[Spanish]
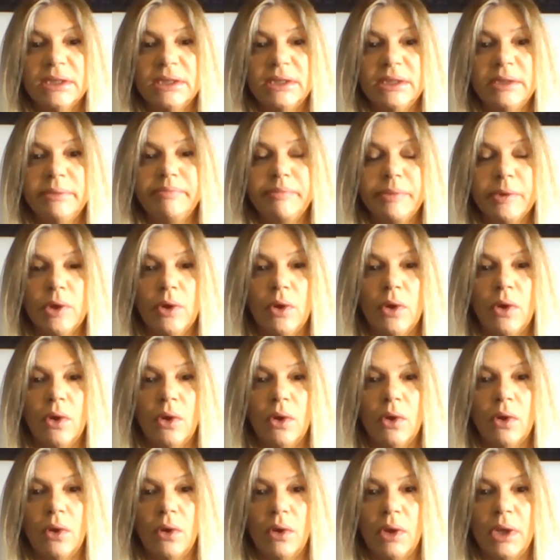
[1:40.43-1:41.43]

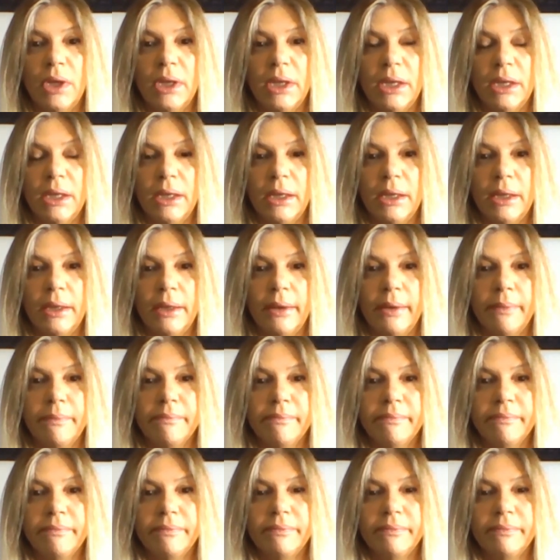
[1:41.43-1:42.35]
tipo eh,